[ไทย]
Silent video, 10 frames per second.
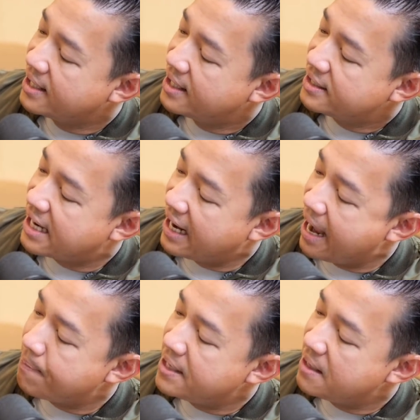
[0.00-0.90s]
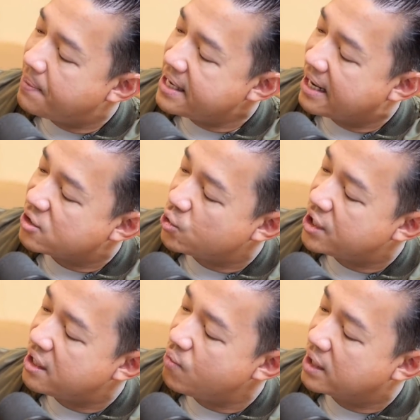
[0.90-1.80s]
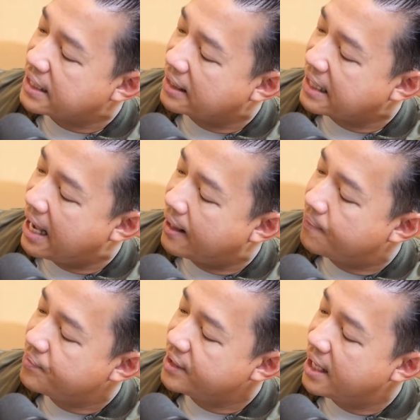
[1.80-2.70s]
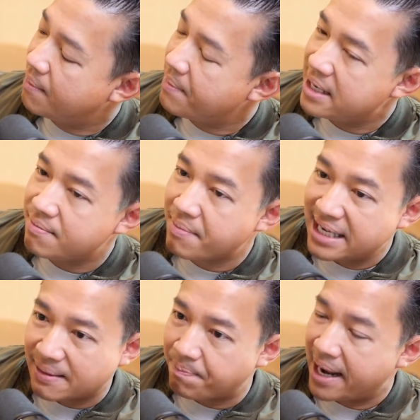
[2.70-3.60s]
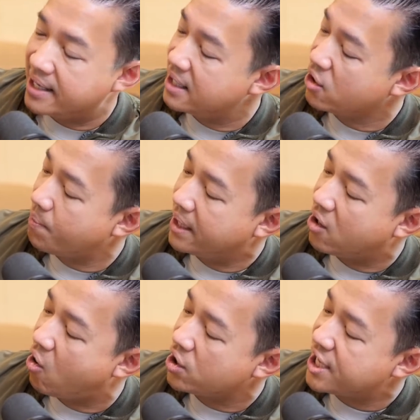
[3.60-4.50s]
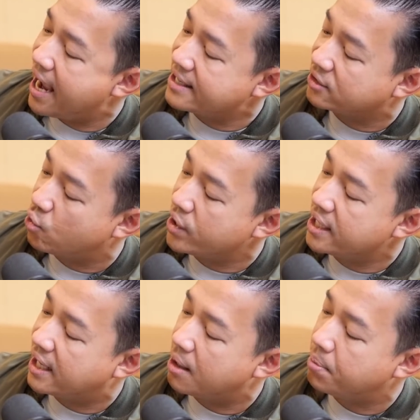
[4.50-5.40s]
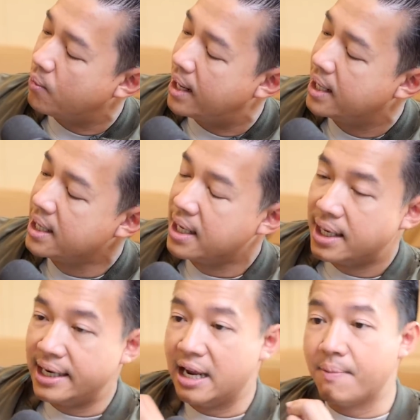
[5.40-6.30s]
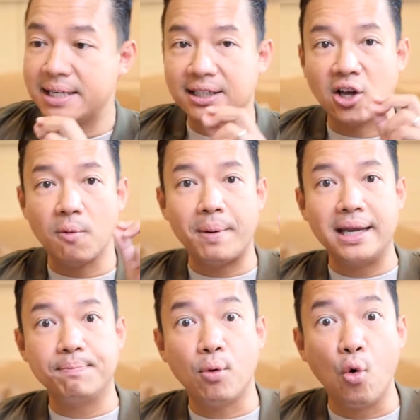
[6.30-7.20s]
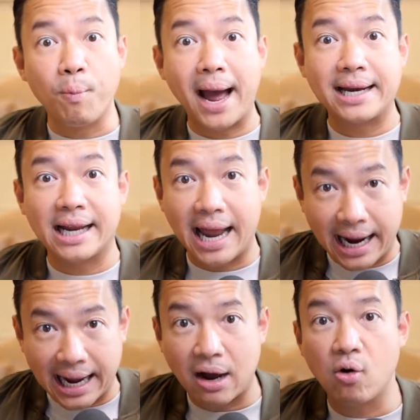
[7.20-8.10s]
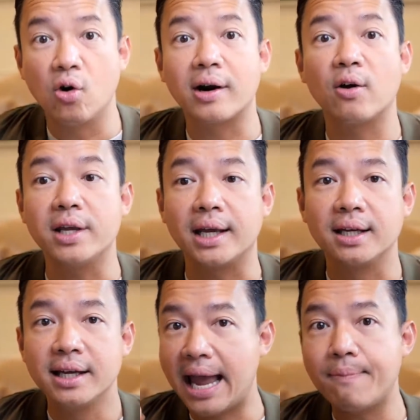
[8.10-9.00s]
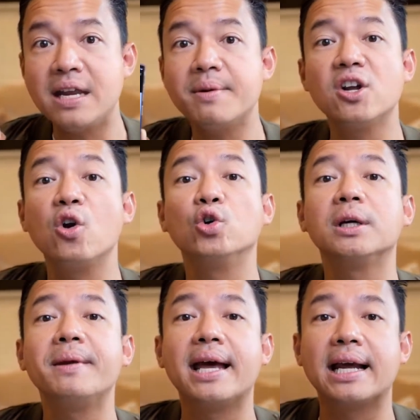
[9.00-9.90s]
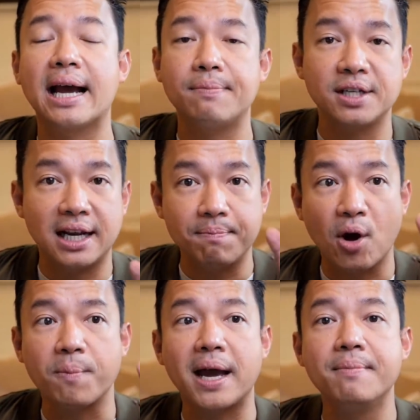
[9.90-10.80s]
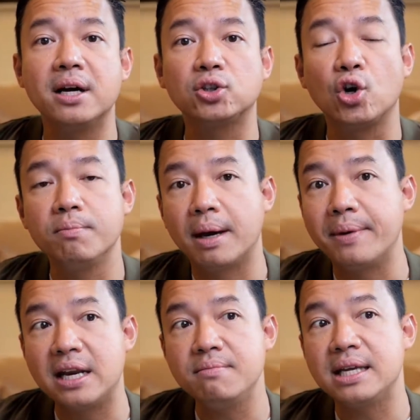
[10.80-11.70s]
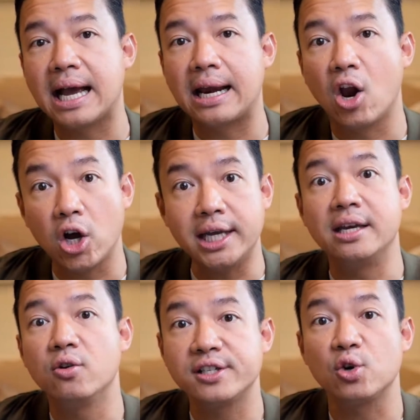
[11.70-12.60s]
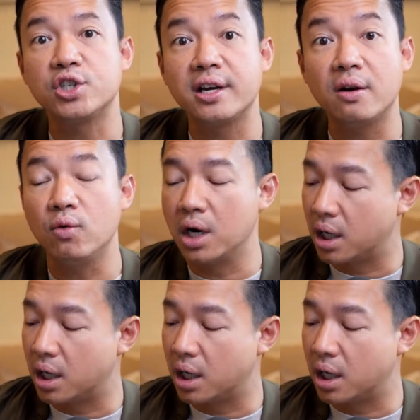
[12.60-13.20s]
จากแอปนี้ไปยังโซเชียลเน็ตเวิร์กต่างๆนะไม่จำเป็นที่จะต้องไปขอแชร์จากตรงนี้นะครับเพราะว่าเดี๋ยวมันจะต้องไปผูกพันกับแอคเคาท์ของเราอีกแอปนี้ไม่ต้องลงทะเบียนนะครับฉะนั้นปลอดภัยเบื้องต้นมันไม่ได้มีการล็อกอินด้วยโซเชียลเน็ตเวิร์ก